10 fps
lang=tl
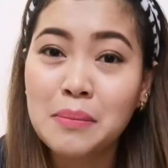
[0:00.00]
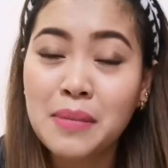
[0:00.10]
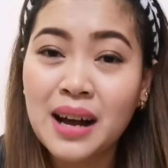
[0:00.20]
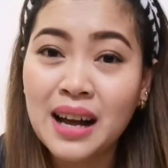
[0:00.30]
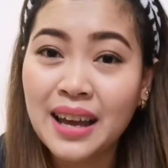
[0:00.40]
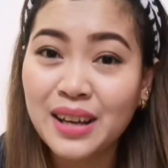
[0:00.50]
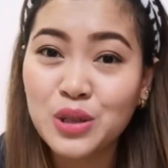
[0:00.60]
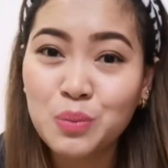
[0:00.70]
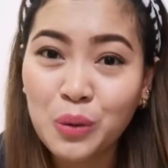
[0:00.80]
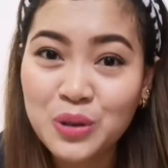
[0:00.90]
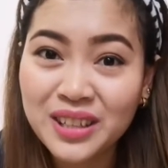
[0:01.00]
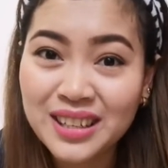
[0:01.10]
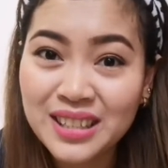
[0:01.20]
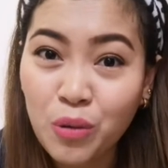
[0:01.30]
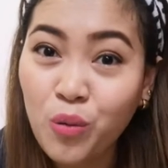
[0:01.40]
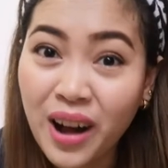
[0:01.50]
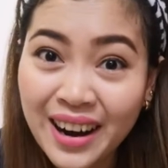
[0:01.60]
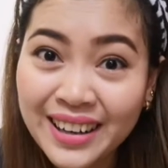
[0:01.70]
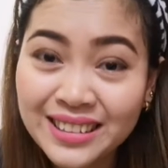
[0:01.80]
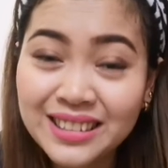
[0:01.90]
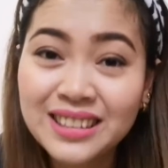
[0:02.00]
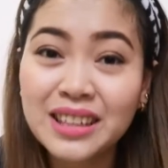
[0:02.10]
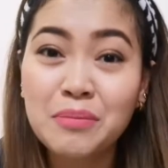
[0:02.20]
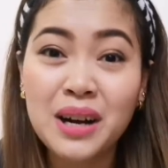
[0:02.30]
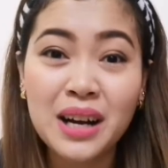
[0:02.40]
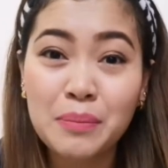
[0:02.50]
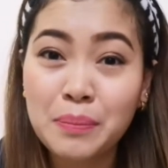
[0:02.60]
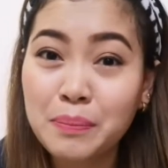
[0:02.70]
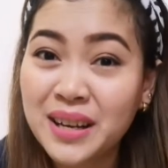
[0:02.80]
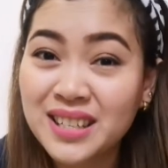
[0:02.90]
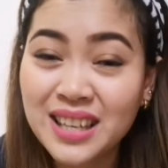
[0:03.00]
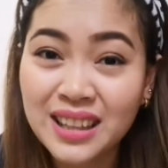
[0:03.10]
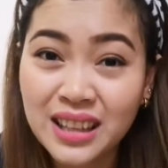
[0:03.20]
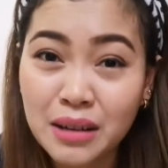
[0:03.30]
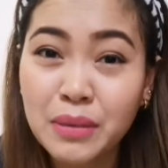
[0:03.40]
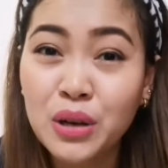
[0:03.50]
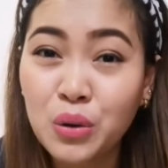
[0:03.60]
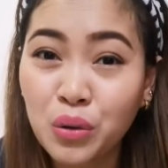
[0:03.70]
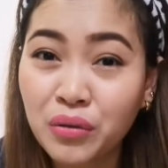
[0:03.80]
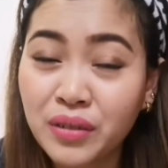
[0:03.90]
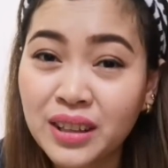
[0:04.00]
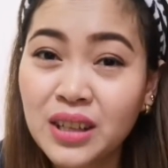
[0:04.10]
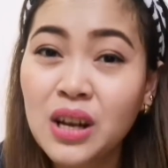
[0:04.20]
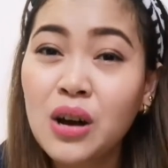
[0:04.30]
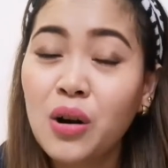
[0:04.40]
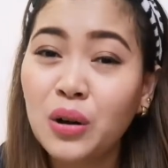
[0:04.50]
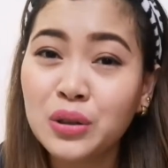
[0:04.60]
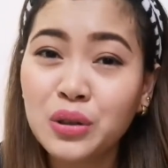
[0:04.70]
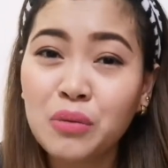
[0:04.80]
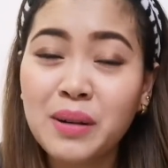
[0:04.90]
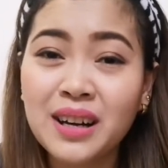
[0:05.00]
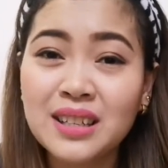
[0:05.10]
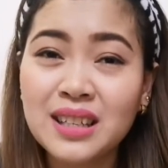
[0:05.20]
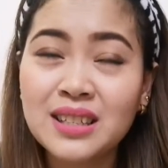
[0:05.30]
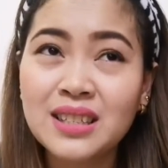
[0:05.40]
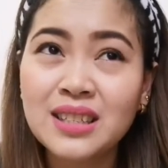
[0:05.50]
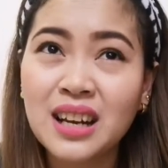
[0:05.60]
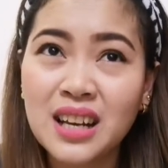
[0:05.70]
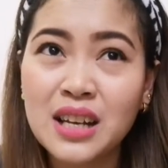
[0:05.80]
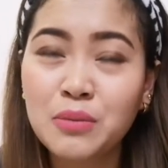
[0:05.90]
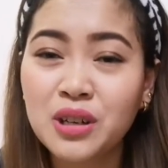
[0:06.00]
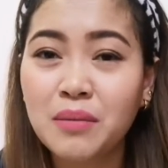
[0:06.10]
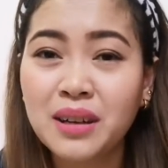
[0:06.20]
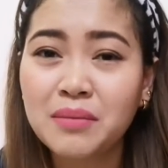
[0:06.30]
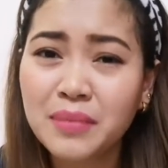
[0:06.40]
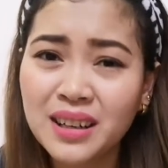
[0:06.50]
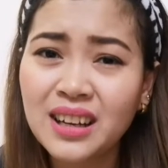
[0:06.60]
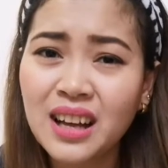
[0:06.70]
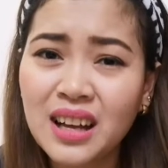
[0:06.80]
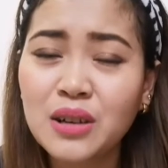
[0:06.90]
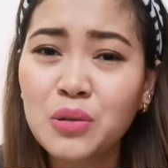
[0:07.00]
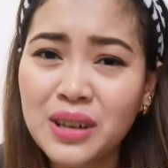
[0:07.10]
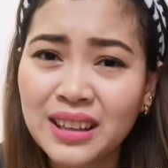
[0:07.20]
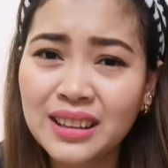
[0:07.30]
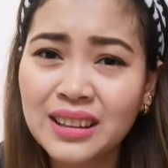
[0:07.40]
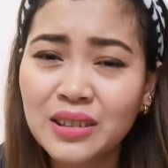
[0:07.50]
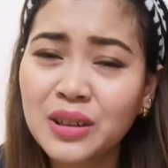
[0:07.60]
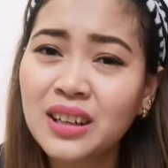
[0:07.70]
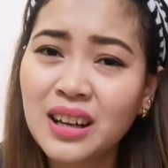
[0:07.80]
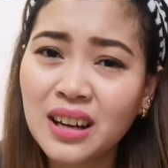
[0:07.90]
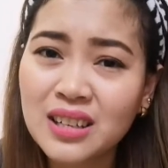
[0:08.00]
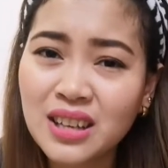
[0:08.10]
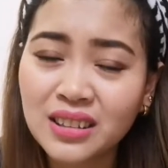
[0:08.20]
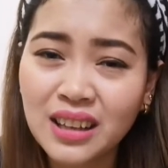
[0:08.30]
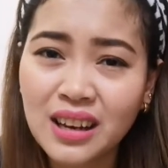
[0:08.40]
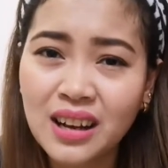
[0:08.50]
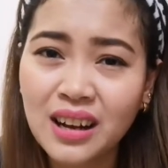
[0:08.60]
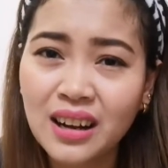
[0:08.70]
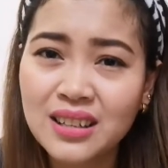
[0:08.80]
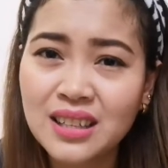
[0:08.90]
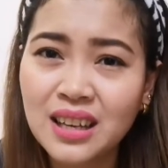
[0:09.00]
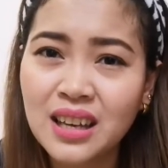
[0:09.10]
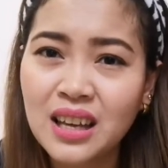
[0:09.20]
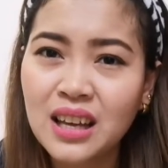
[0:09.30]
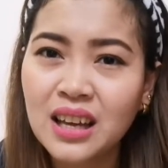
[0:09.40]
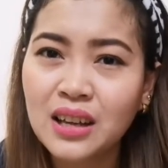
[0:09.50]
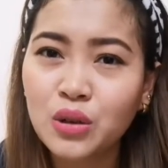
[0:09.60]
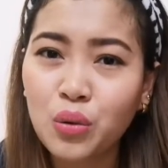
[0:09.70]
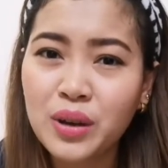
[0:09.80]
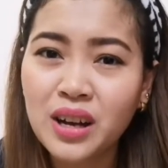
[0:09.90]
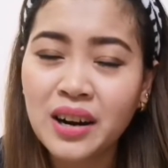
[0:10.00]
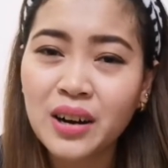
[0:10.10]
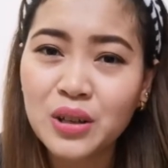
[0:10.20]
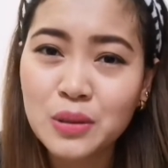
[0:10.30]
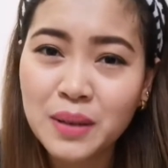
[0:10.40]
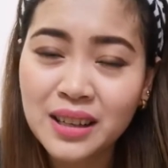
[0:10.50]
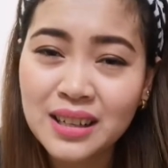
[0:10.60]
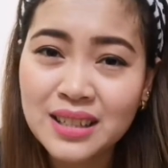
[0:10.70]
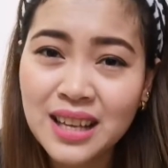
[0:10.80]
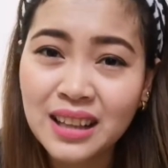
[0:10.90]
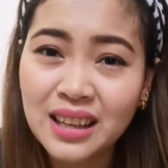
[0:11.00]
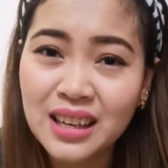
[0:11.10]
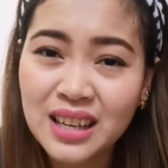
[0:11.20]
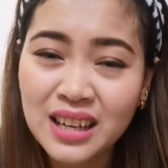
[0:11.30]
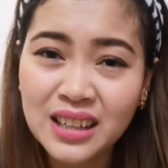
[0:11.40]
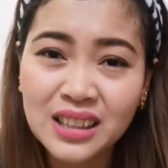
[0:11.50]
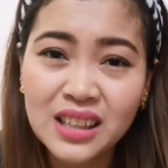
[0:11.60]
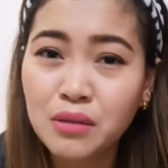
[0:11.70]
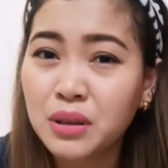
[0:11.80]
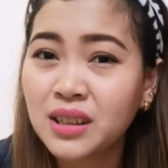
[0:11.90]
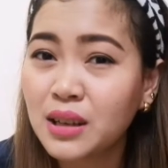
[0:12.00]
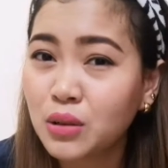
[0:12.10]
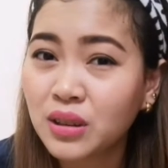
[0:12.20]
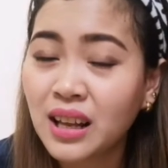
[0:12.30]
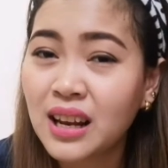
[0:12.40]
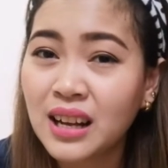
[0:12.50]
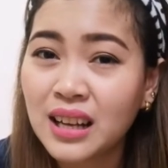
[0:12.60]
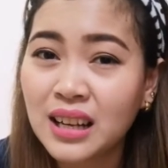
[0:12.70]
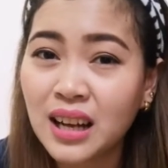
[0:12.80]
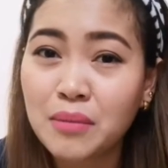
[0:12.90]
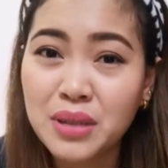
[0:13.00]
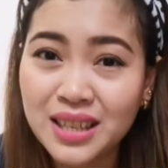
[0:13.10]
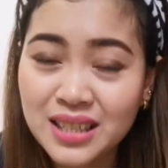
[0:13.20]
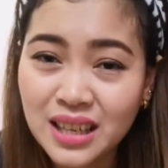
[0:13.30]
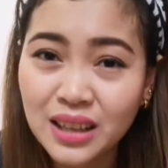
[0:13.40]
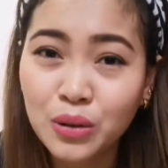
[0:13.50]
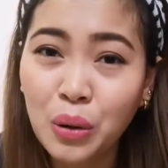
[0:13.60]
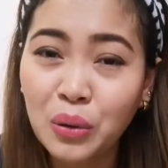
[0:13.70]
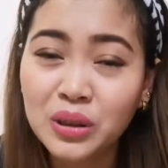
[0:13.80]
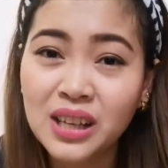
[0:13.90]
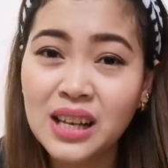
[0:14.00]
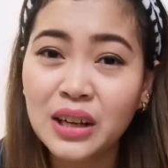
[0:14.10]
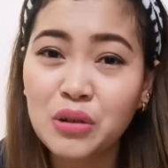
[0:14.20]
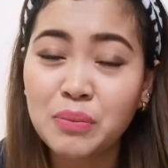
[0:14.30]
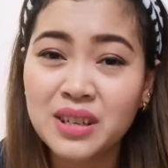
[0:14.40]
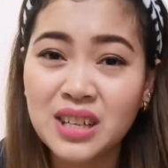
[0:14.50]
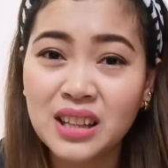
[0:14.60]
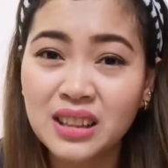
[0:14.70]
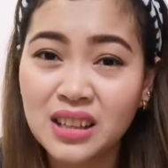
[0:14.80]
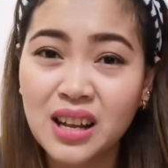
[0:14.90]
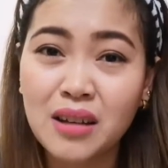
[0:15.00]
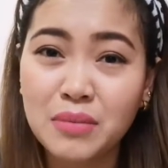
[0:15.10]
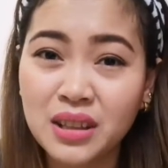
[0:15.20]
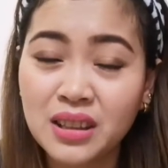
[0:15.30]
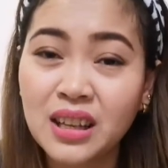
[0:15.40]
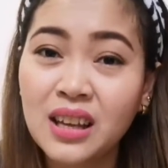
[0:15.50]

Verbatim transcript: ma-expose ka sa ward ng mga pasyenteng may COVID. Although para sa sarili mo naman, para nakakagulat or nakakashock talaga kasi knowing our hospital setting here, hindi naman ganun talaga nakabisi at kokonti lang yung pasyente namin